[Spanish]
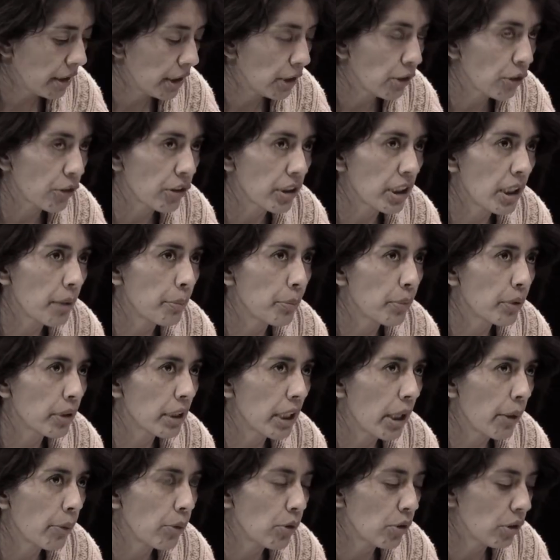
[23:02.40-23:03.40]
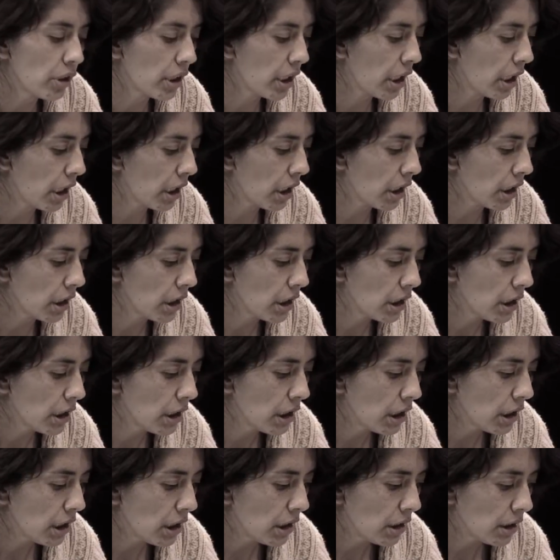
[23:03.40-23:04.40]
Le corría por la boca
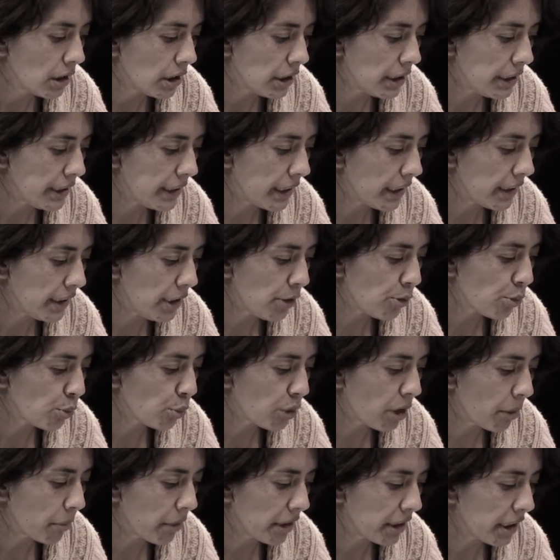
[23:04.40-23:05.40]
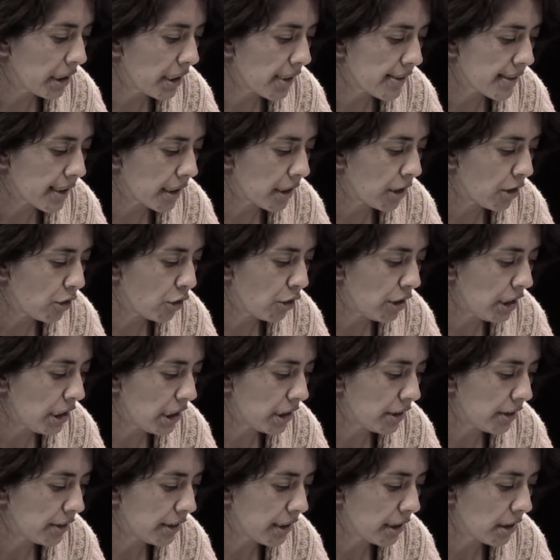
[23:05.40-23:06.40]
y nariz una materia
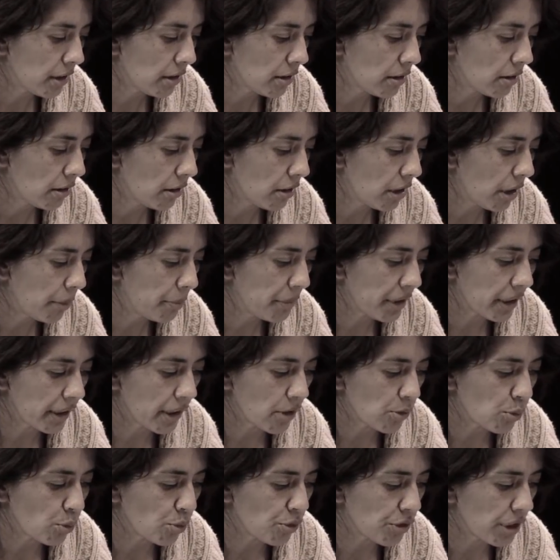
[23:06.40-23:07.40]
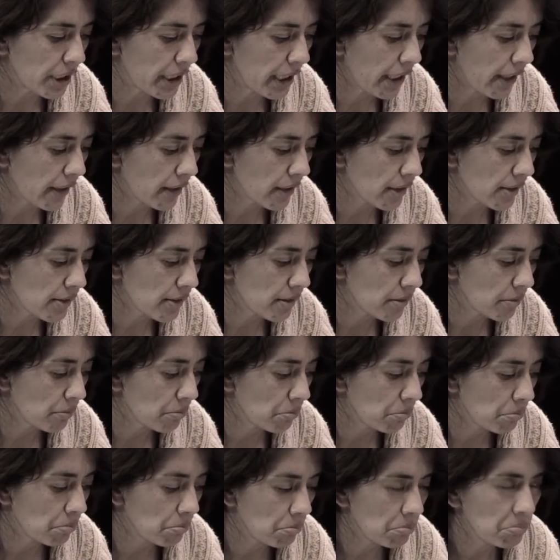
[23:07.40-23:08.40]
sanguinolienta, las piernas ulceradas.
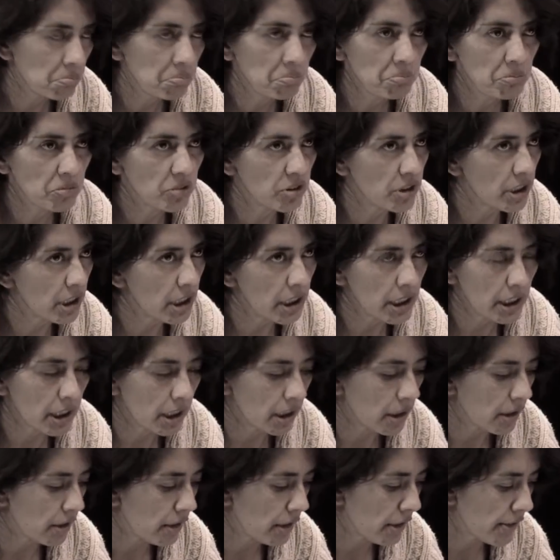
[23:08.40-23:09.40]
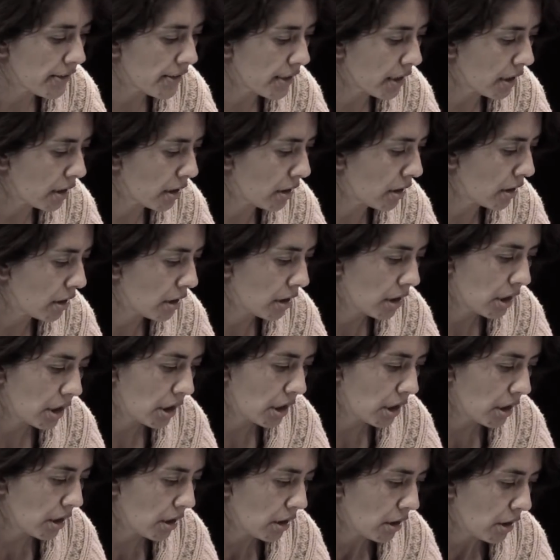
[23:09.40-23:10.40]
Sigue y dice,
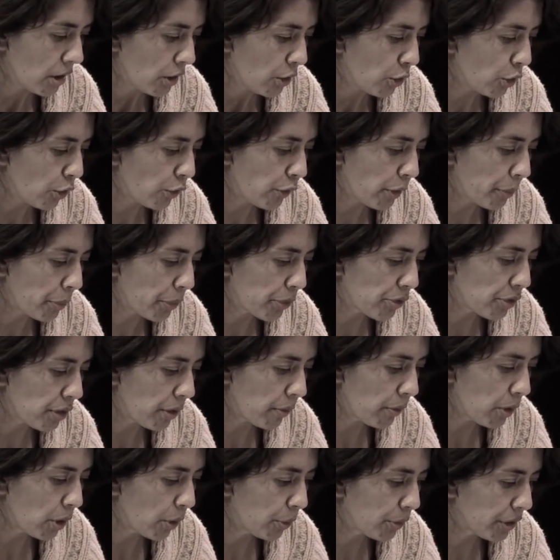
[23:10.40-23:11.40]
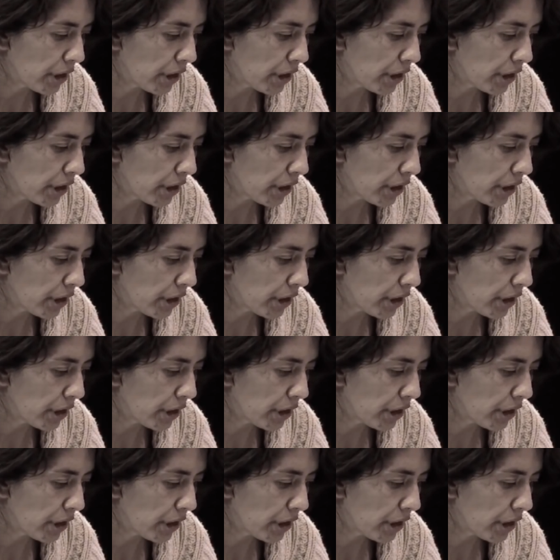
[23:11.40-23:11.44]
no fue posible